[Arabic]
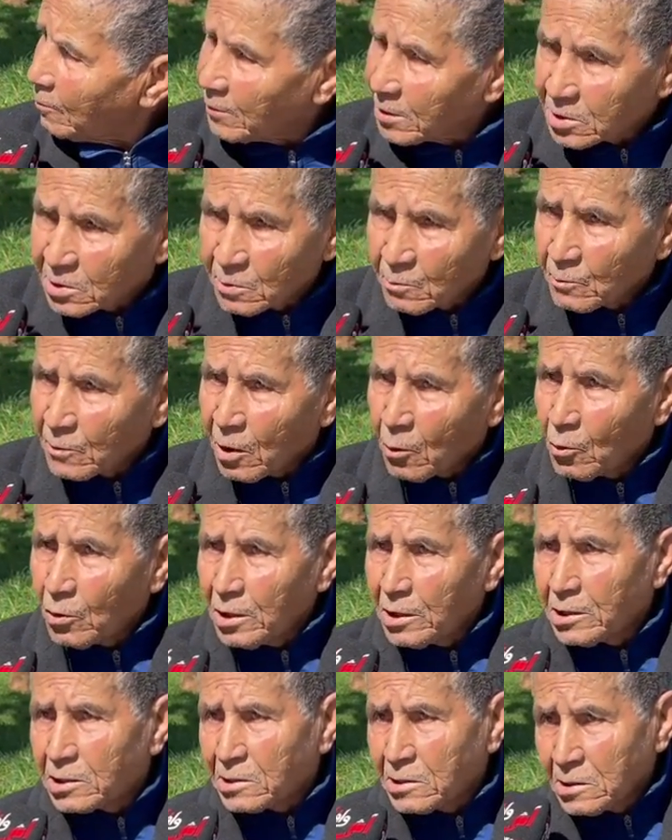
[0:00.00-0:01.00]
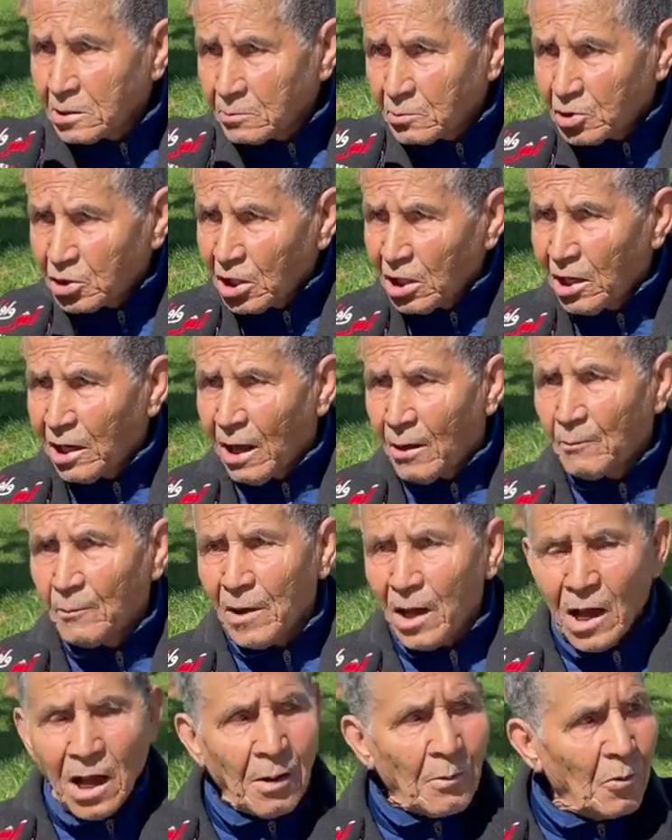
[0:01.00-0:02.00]
من تما وليت نمشي نلعب
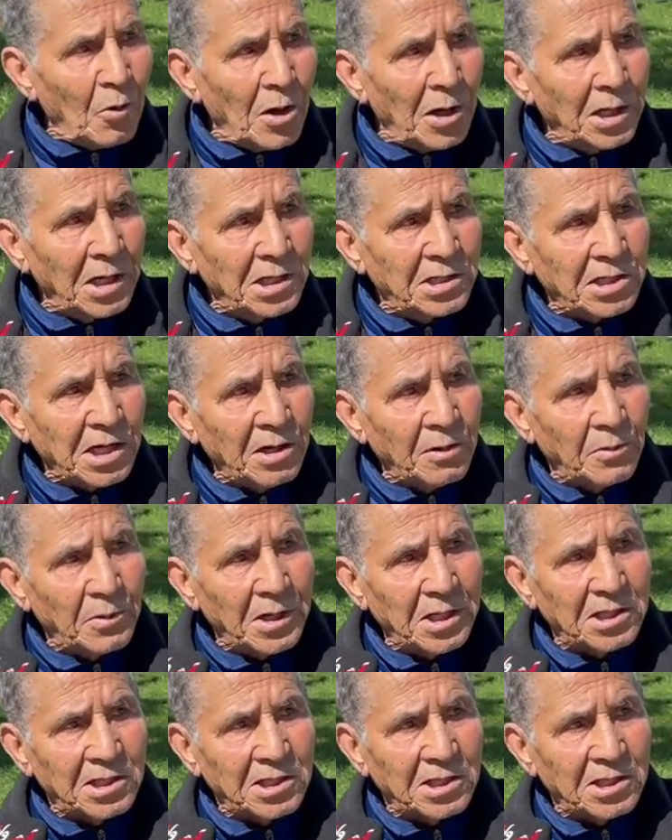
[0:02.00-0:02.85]
معاهم وانا تنبغي